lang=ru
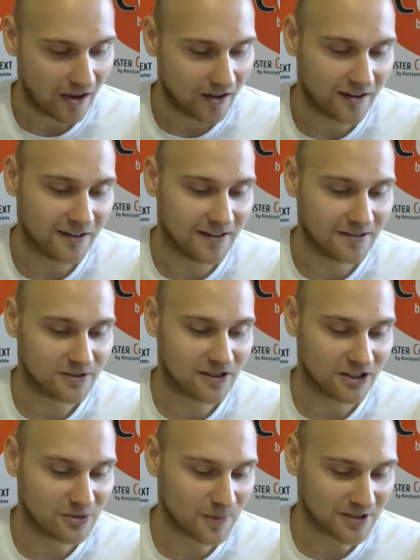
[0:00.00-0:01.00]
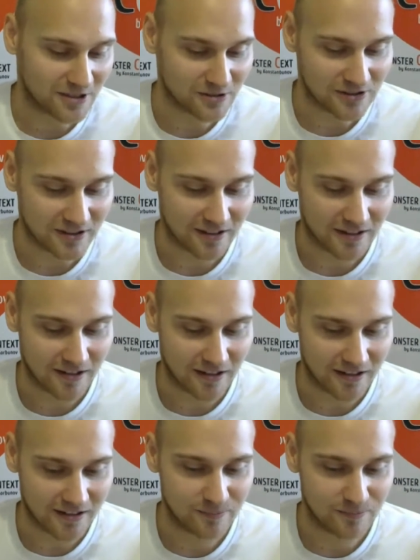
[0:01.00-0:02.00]
А, скажи, пожалуйста,
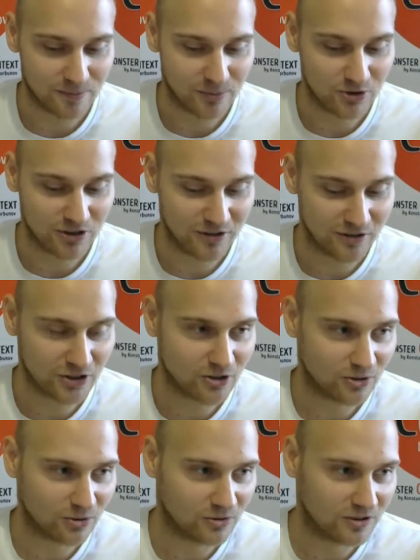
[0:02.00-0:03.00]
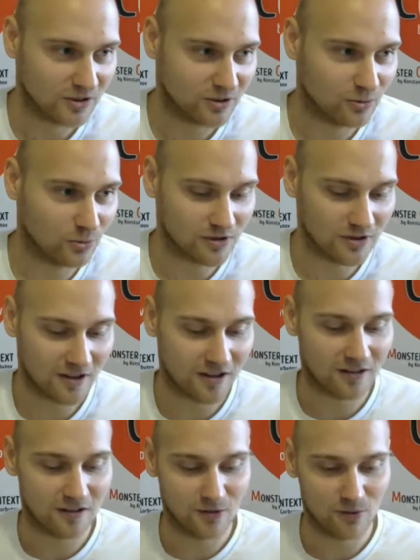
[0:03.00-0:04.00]
как получилось, что ты
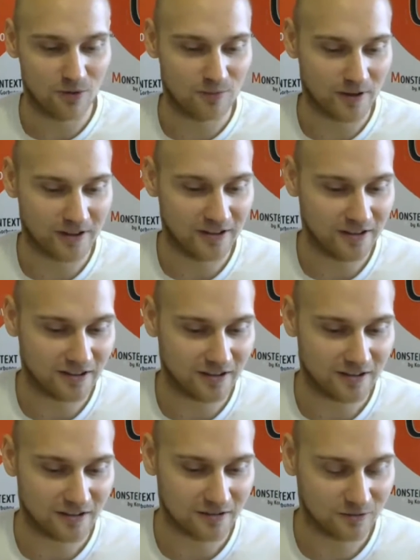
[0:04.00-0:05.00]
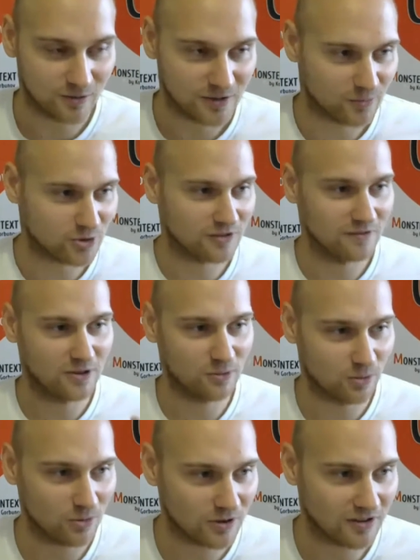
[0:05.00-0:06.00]
узнал о моих, э, ну, возможно,
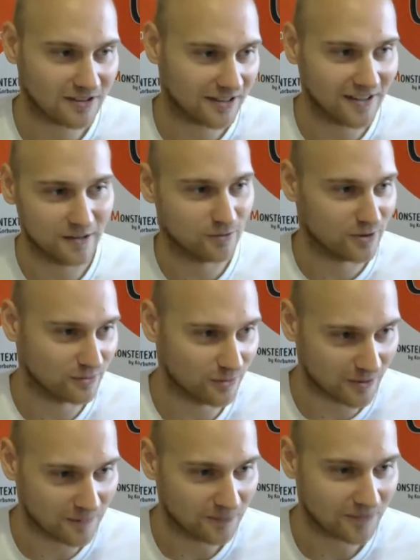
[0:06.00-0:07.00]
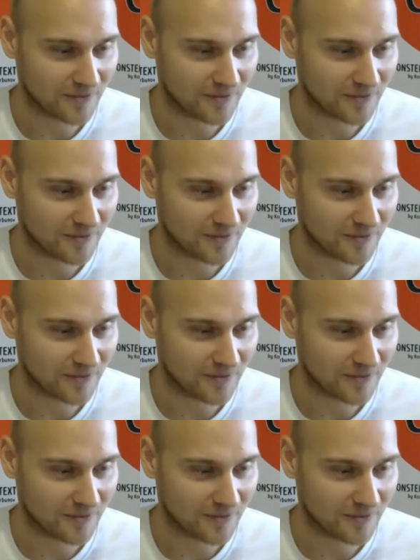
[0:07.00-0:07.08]
видеоуроках, скорее всего,